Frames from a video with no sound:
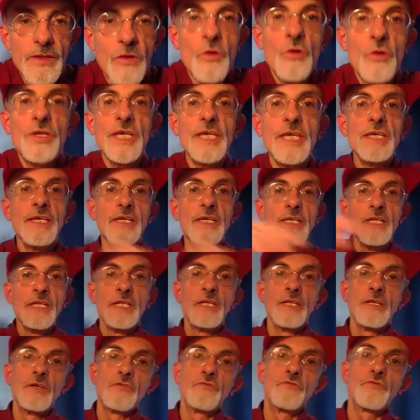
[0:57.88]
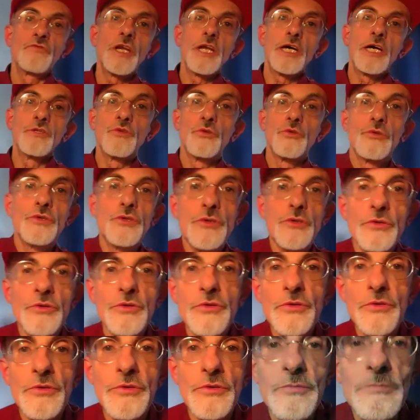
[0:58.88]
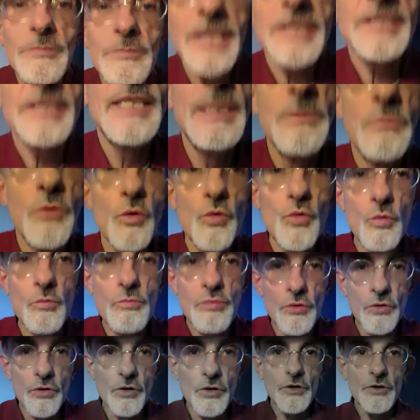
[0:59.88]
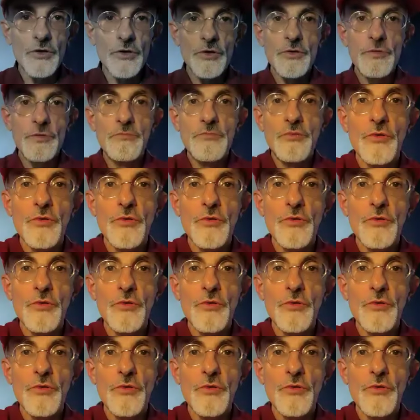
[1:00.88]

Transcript: Ok. Voilà, donc euh, merci beaucoup pour, euh,